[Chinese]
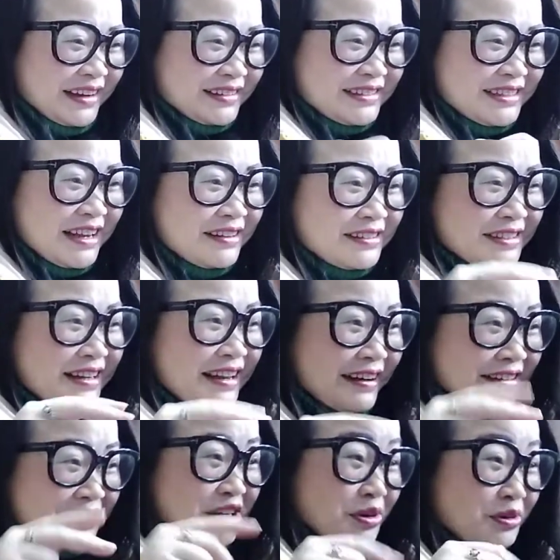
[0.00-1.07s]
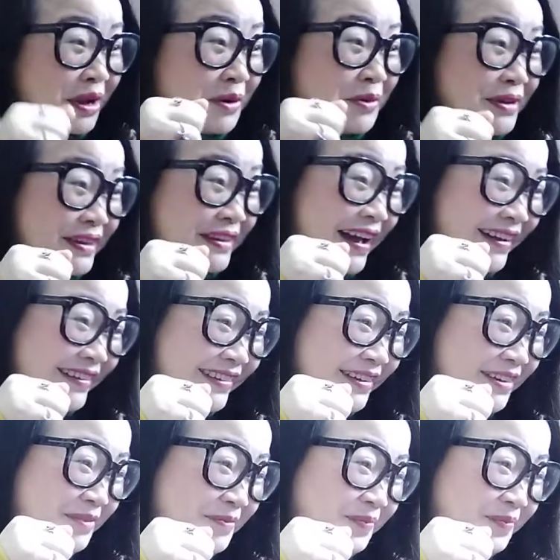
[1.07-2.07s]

像两个小偷一样的，